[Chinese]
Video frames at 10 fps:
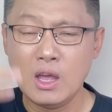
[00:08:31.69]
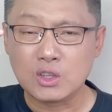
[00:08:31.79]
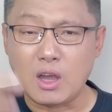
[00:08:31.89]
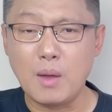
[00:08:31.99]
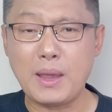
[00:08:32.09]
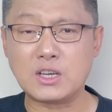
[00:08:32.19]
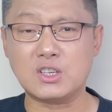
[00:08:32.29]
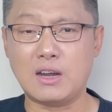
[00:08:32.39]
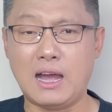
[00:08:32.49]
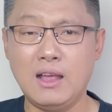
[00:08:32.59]
特别
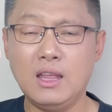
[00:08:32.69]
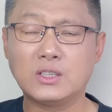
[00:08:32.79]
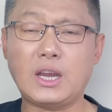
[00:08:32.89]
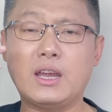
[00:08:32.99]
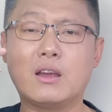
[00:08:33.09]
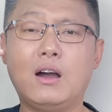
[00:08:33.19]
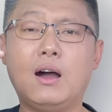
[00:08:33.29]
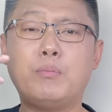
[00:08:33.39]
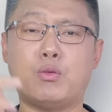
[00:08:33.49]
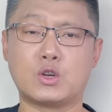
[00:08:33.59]
是呢这
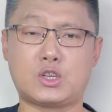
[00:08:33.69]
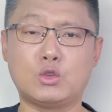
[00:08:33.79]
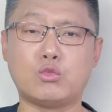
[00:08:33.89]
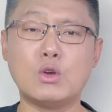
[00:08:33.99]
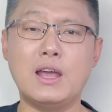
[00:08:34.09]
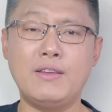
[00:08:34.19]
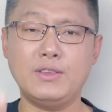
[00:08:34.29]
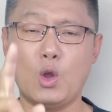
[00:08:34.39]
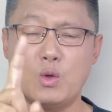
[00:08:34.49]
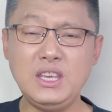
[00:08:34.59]
个普什图人
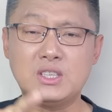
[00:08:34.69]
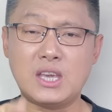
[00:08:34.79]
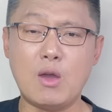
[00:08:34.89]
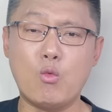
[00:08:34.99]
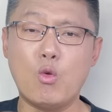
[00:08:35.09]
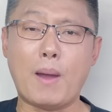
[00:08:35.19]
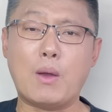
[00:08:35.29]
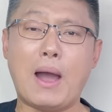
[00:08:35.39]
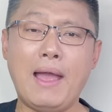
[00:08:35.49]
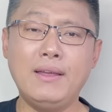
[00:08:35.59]
有1500
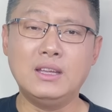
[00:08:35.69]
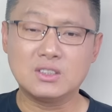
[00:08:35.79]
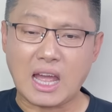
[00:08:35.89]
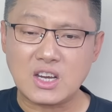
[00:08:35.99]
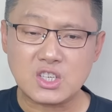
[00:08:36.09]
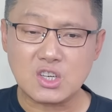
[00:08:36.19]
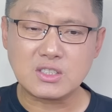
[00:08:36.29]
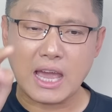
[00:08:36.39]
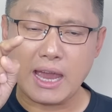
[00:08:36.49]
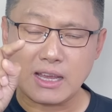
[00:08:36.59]
万，但是
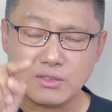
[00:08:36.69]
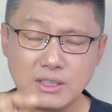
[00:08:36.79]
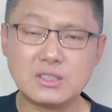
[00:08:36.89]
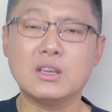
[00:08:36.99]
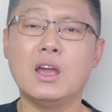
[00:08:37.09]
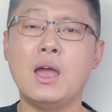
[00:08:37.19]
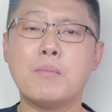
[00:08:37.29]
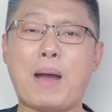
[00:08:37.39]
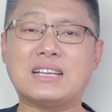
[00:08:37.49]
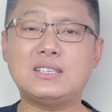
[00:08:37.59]
在
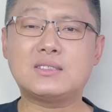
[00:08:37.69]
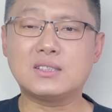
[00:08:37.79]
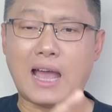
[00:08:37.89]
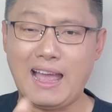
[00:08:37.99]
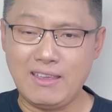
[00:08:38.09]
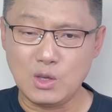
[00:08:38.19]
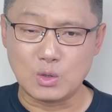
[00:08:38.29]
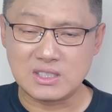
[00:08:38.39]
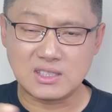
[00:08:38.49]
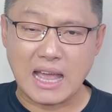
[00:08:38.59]
巴基斯坦
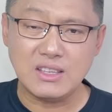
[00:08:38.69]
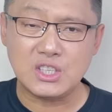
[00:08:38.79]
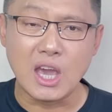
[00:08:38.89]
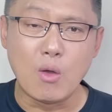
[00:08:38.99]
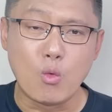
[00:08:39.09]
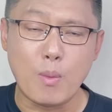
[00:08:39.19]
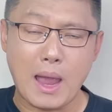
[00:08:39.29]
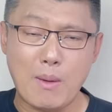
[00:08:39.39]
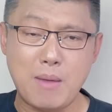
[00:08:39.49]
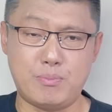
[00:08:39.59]
有
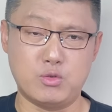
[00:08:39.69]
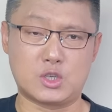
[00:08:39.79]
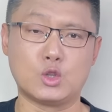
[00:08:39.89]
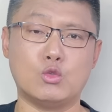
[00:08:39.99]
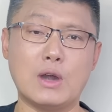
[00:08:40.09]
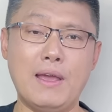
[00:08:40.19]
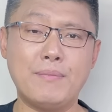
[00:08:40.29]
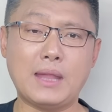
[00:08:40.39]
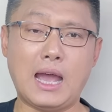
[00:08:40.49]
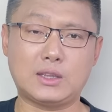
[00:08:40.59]
3500万普什图人
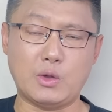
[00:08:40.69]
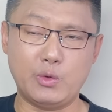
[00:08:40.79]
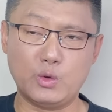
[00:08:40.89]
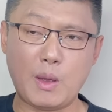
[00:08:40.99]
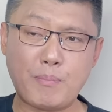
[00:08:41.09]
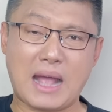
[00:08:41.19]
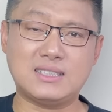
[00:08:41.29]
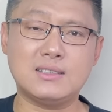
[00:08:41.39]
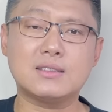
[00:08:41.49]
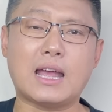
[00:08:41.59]
啊，等于这巴
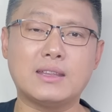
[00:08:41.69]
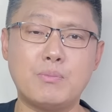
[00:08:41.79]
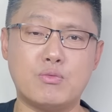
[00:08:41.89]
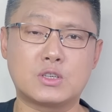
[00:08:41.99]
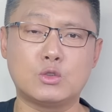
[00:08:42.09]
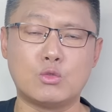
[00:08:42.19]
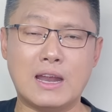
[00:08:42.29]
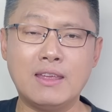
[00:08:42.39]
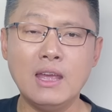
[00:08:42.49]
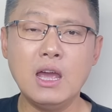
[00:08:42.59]
基斯坦的普什图
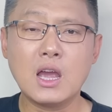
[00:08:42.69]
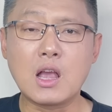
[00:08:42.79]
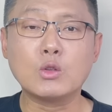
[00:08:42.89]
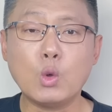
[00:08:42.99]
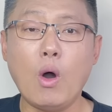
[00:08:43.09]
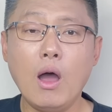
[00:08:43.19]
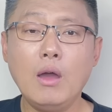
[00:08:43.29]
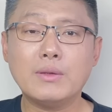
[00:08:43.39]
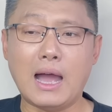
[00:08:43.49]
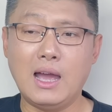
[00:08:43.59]
人更多
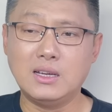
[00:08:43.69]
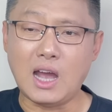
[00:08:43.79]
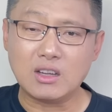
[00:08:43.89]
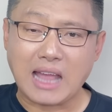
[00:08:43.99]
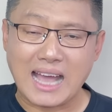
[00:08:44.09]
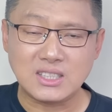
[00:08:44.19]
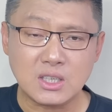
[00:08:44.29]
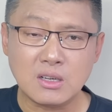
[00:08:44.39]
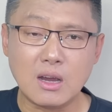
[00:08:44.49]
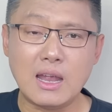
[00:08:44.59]
啊。然后塔
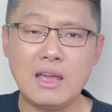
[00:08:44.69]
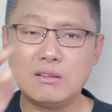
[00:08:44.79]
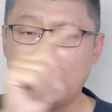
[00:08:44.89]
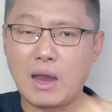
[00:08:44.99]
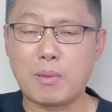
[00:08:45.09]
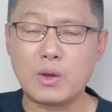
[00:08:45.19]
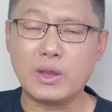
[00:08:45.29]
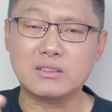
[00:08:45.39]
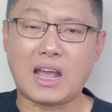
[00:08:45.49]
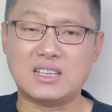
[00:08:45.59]
吉克人外边有
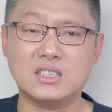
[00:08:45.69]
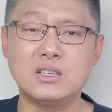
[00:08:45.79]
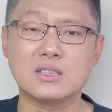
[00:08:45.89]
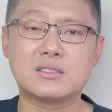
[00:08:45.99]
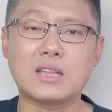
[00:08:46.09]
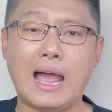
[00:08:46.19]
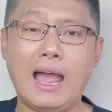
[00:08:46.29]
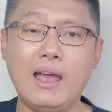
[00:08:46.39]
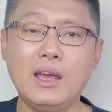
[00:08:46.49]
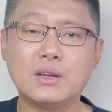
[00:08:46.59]
一个塔吉克斯坦，
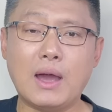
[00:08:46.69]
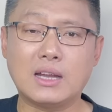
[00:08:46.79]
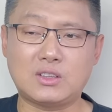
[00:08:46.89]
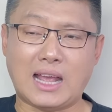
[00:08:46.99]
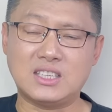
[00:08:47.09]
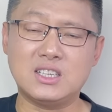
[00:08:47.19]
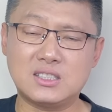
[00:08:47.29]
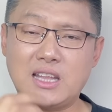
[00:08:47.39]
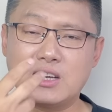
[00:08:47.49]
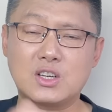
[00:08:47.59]
是吧？塔吉克
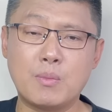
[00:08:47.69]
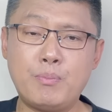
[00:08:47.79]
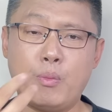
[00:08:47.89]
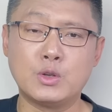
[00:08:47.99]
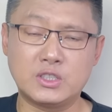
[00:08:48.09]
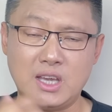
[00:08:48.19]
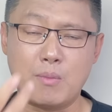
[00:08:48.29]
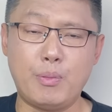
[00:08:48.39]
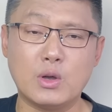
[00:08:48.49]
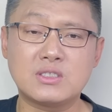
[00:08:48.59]
斯坦是
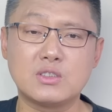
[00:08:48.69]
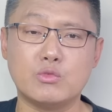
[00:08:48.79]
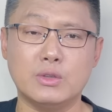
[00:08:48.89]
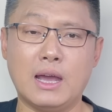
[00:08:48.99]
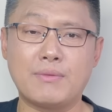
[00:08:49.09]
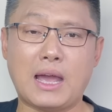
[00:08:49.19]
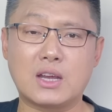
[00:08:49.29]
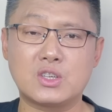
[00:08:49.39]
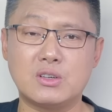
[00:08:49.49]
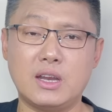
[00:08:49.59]
讲波斯语的
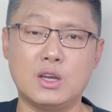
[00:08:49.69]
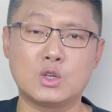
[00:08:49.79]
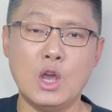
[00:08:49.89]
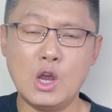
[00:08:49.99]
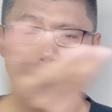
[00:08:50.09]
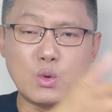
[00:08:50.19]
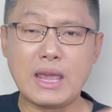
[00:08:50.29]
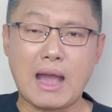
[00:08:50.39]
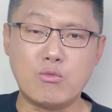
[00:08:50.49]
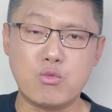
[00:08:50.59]
啊，是这个中
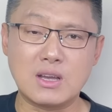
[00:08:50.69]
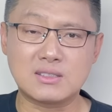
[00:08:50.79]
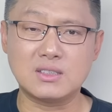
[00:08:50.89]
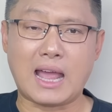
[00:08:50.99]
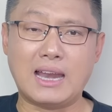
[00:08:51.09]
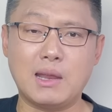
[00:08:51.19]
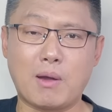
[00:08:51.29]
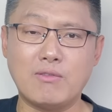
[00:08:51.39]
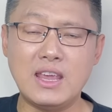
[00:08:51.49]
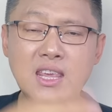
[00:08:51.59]
亚5个斯坦里
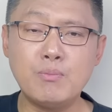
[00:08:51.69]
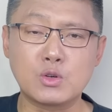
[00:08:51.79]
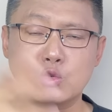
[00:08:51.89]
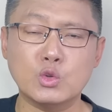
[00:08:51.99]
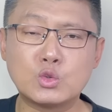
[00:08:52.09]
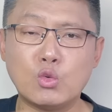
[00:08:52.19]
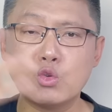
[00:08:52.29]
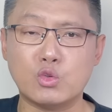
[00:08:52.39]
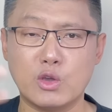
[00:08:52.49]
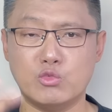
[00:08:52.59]
边唯一不属于
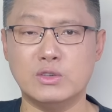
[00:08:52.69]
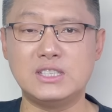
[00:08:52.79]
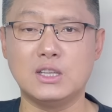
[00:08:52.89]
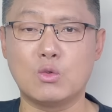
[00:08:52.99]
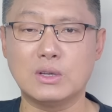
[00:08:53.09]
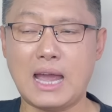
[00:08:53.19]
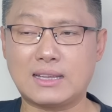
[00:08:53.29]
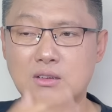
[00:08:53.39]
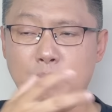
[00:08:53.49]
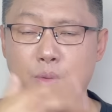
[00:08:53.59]
突厥语系的国
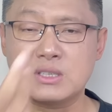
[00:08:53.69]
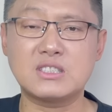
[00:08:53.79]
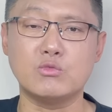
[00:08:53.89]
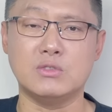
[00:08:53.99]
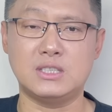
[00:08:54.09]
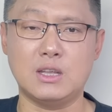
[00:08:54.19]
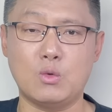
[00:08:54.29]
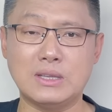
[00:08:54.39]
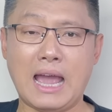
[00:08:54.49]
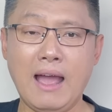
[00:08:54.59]
家，它是波斯语系的
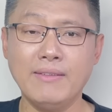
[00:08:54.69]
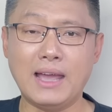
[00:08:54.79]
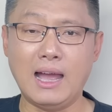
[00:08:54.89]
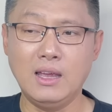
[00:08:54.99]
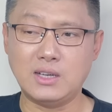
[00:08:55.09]
国家啊。